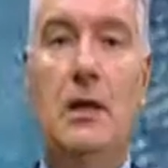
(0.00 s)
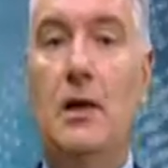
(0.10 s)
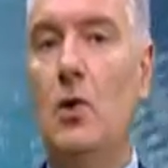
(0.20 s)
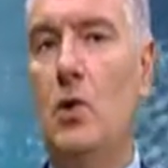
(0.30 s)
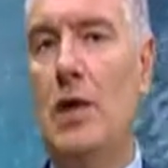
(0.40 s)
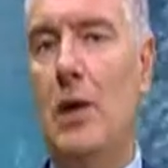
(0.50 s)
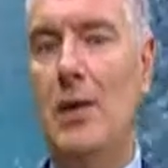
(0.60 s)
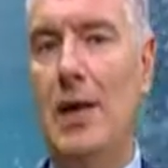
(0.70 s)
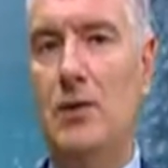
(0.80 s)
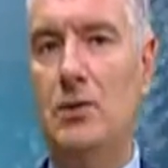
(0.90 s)
Ancora
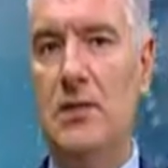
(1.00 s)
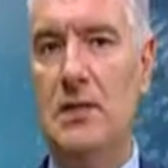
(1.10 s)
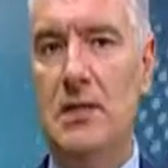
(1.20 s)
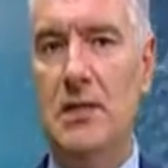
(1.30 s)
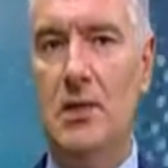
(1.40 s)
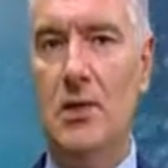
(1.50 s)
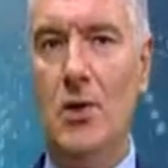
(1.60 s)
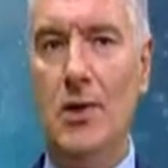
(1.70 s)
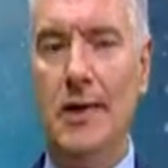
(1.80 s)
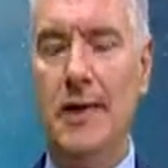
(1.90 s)
una notizia di
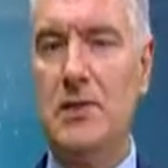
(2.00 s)
cronaca,